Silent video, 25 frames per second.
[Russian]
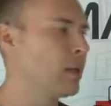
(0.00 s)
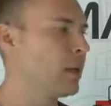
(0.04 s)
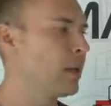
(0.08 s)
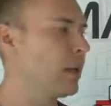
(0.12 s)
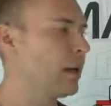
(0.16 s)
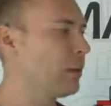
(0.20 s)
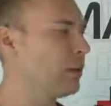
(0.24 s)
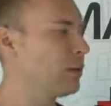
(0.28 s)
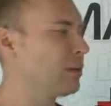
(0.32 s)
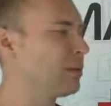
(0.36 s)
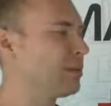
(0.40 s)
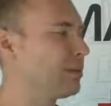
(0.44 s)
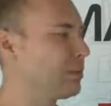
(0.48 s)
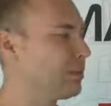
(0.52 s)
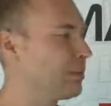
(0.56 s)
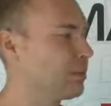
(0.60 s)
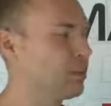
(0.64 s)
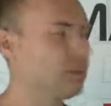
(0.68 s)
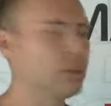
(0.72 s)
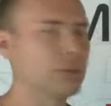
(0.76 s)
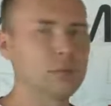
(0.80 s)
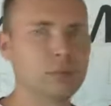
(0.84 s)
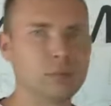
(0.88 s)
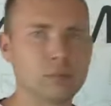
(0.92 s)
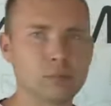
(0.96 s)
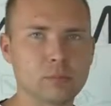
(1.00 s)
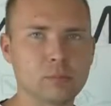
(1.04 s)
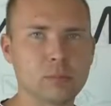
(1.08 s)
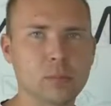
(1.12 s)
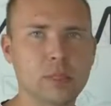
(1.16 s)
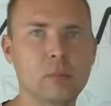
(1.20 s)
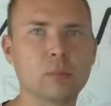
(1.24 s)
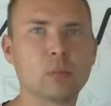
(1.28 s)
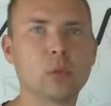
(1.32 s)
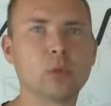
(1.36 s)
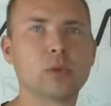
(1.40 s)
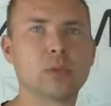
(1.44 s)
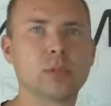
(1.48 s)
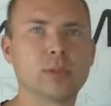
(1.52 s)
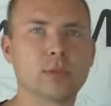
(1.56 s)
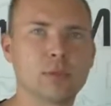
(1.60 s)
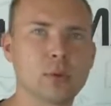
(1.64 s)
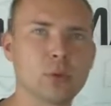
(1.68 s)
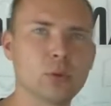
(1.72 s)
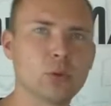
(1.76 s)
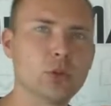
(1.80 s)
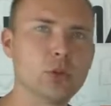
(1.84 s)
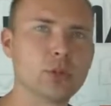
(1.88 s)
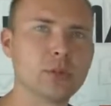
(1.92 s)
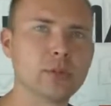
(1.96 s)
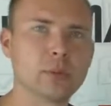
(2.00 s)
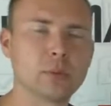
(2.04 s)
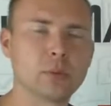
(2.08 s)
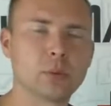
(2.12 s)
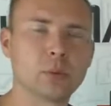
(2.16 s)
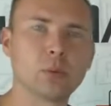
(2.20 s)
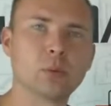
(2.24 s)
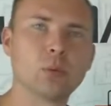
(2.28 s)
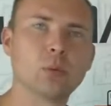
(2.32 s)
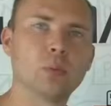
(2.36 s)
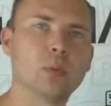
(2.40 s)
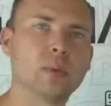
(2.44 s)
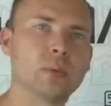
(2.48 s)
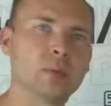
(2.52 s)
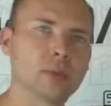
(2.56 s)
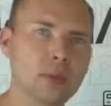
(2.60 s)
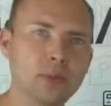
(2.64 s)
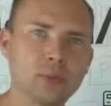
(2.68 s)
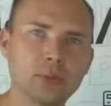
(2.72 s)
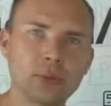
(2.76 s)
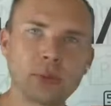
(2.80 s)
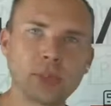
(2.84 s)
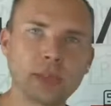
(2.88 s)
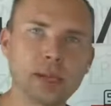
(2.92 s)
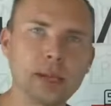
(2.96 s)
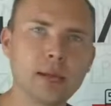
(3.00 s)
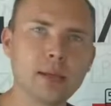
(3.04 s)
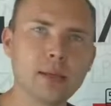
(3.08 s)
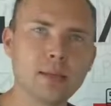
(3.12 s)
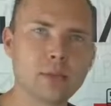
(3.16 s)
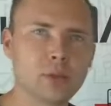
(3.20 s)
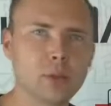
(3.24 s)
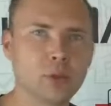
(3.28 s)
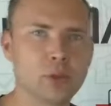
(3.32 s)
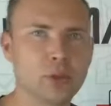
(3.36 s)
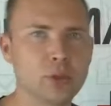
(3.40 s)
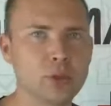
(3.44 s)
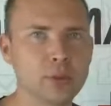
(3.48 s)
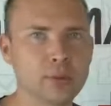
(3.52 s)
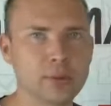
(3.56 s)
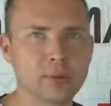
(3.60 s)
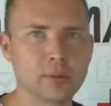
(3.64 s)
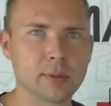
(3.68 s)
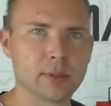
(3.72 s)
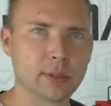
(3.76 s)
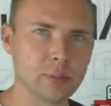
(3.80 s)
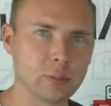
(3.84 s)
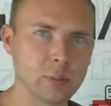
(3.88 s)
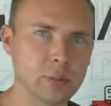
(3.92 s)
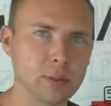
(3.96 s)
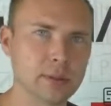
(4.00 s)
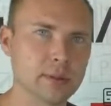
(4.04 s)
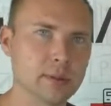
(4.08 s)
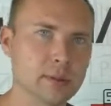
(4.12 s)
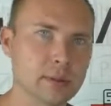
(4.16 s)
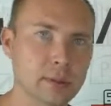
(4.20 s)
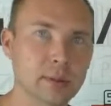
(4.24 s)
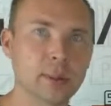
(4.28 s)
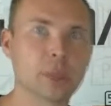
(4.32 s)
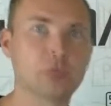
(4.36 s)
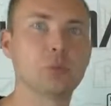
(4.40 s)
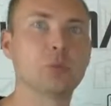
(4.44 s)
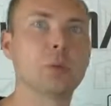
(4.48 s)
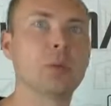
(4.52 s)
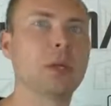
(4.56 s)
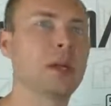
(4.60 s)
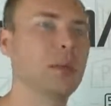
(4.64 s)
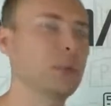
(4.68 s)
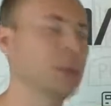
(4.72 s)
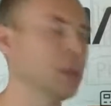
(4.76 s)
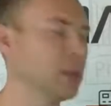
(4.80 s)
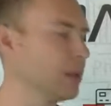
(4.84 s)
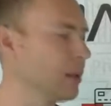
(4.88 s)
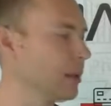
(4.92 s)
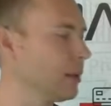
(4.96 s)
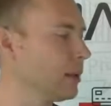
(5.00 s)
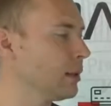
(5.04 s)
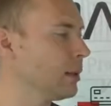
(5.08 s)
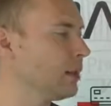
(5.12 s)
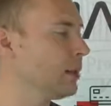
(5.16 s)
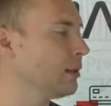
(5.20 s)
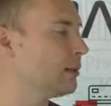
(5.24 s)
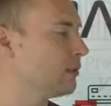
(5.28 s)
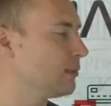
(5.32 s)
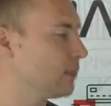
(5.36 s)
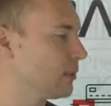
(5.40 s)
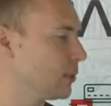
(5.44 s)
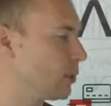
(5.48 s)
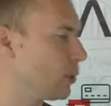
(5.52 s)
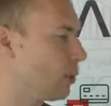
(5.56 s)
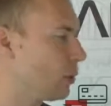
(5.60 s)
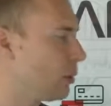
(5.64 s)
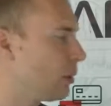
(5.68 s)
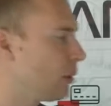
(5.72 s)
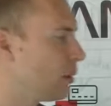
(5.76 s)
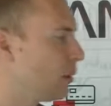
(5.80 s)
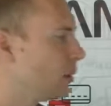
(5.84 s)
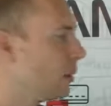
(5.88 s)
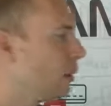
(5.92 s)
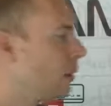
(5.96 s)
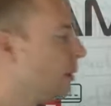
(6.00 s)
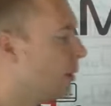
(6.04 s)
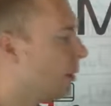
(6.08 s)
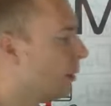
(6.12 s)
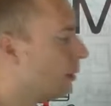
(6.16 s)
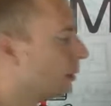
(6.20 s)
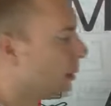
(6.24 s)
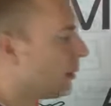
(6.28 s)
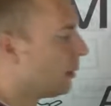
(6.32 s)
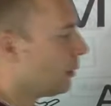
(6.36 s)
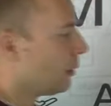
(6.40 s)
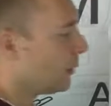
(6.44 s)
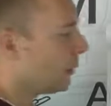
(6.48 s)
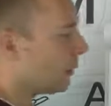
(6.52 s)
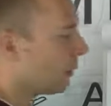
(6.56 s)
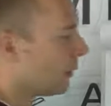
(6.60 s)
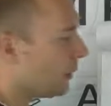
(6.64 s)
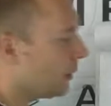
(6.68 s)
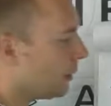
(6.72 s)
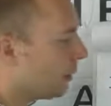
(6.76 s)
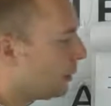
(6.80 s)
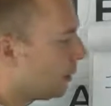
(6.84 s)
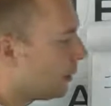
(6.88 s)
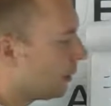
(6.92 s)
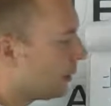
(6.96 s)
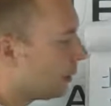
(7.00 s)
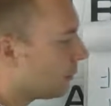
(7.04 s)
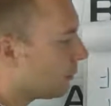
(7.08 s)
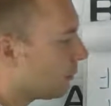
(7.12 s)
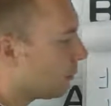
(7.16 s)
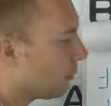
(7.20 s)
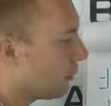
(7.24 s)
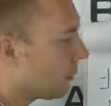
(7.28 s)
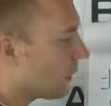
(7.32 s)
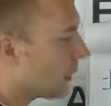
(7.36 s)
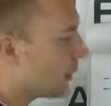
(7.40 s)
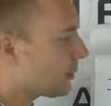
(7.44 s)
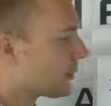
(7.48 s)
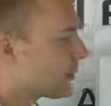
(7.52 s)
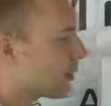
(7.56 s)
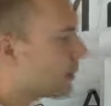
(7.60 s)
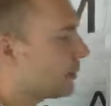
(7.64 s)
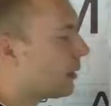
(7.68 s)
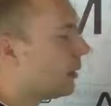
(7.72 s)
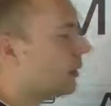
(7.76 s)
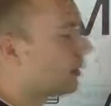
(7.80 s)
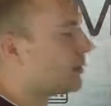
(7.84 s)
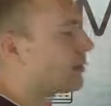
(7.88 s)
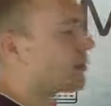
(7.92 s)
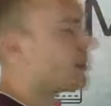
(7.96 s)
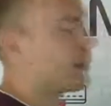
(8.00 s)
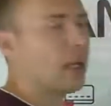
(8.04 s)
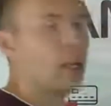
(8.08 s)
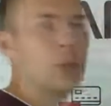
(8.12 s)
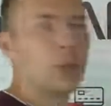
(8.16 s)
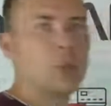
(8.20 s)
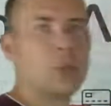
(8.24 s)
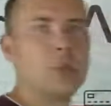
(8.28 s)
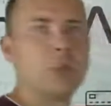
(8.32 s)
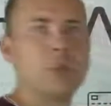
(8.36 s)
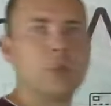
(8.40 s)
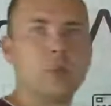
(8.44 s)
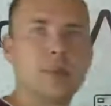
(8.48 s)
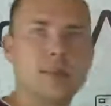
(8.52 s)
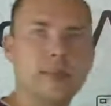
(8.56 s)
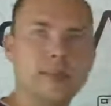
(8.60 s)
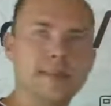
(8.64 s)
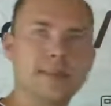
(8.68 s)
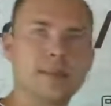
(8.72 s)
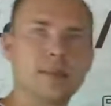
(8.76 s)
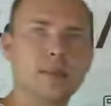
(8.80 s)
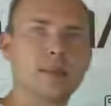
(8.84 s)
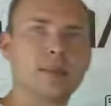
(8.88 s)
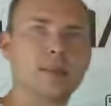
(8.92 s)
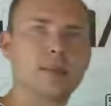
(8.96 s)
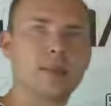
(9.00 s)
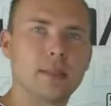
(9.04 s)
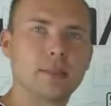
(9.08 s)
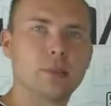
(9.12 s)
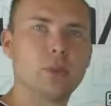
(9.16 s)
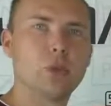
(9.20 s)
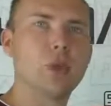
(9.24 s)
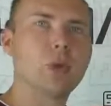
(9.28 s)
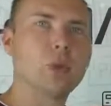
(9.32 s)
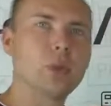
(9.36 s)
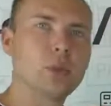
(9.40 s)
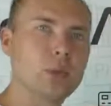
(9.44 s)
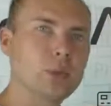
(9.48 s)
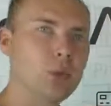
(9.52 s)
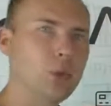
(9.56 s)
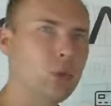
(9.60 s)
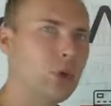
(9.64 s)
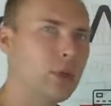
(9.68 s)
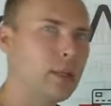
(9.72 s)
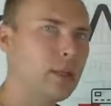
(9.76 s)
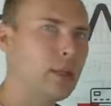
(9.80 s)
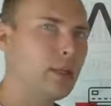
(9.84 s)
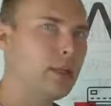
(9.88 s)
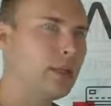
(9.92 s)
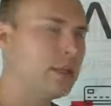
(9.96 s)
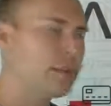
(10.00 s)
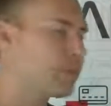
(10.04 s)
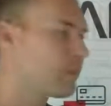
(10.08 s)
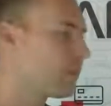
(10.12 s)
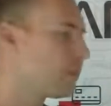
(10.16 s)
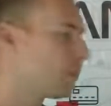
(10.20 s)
А он на эмоциях включился, а потом думает, нафига я включился в этот бизнес? Это же пирамида. Все. И вы рассказали 100 людям из целевой аудитории,